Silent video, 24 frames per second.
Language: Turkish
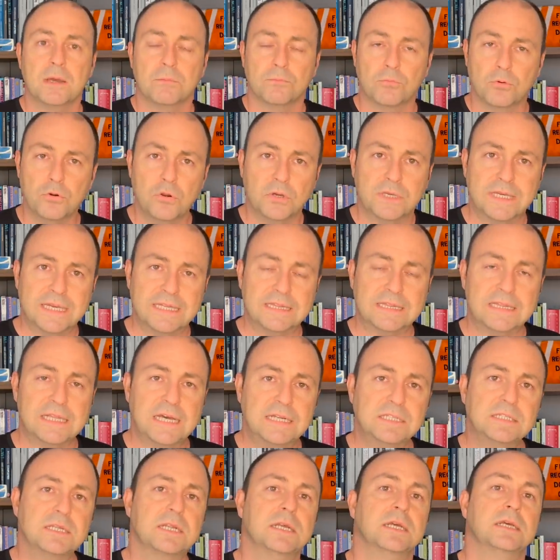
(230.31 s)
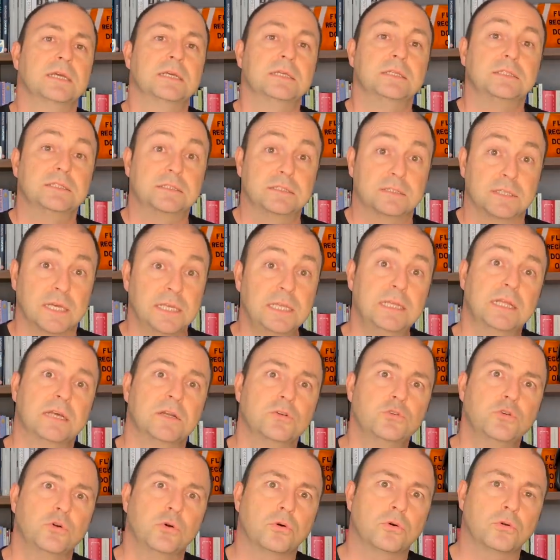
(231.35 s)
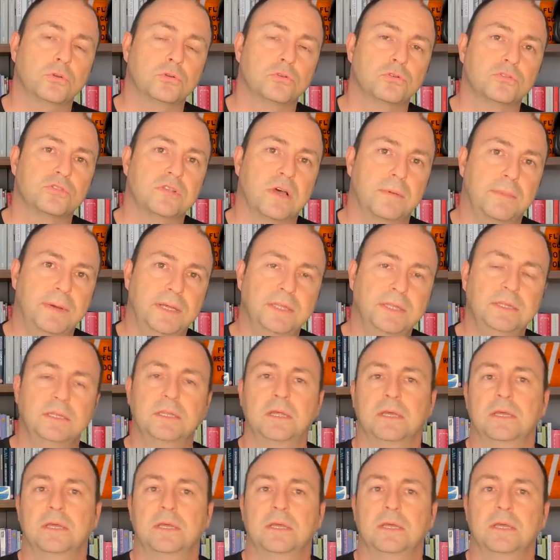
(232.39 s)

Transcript: Bu roketler sayıları çok olduğu zaman